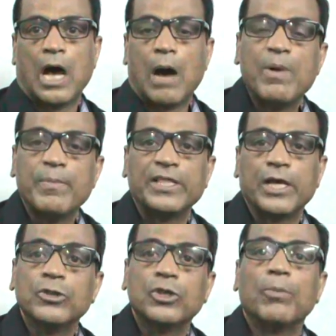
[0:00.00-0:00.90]
అమ్మ మీద
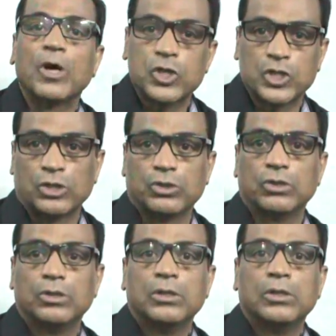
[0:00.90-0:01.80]
ఎంతో భరోసాతో
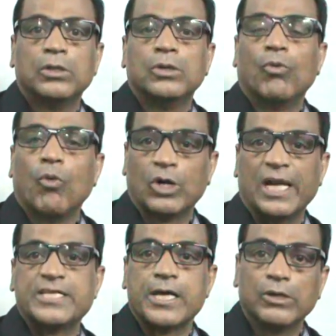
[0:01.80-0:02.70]

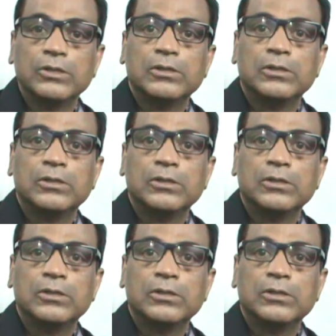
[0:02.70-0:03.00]
ఓట్లేశారు